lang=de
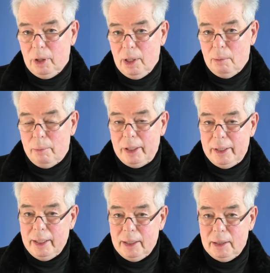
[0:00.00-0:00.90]
Man
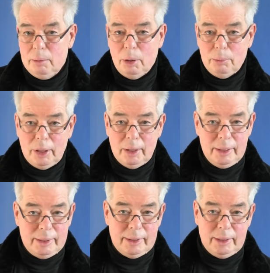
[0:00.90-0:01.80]
denkt immer, man
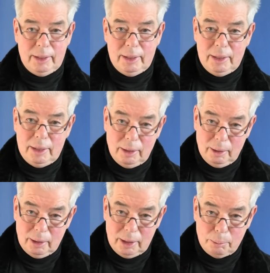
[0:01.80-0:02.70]
ist
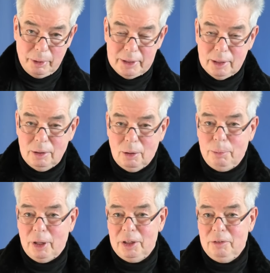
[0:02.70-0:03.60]
die, der bessere
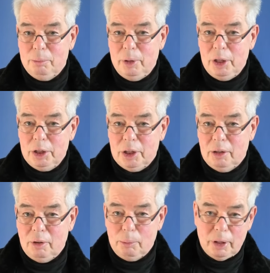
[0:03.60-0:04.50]
operative
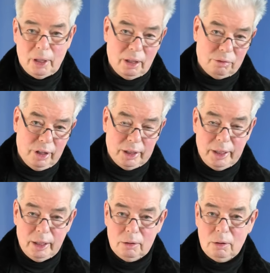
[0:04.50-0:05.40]
Manager, weil man da ja vielleicht
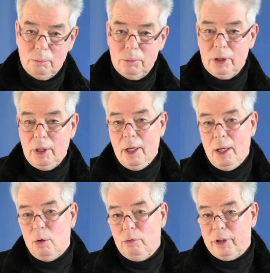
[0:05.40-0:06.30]
herkommt
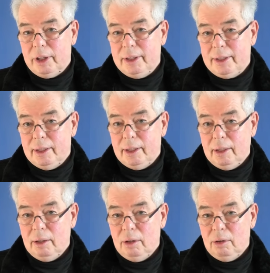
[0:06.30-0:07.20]
und vergisst
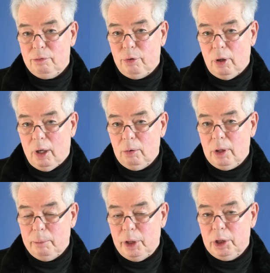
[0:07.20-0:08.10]
vor
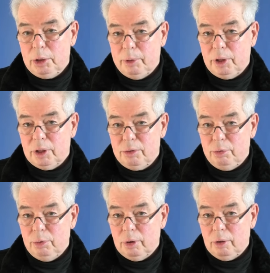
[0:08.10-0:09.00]
lauter Management das
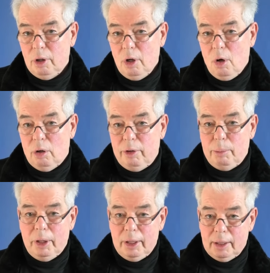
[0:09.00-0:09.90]
Führen. Und wenn
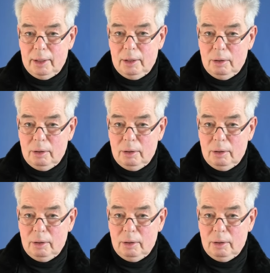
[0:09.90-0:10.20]
man dann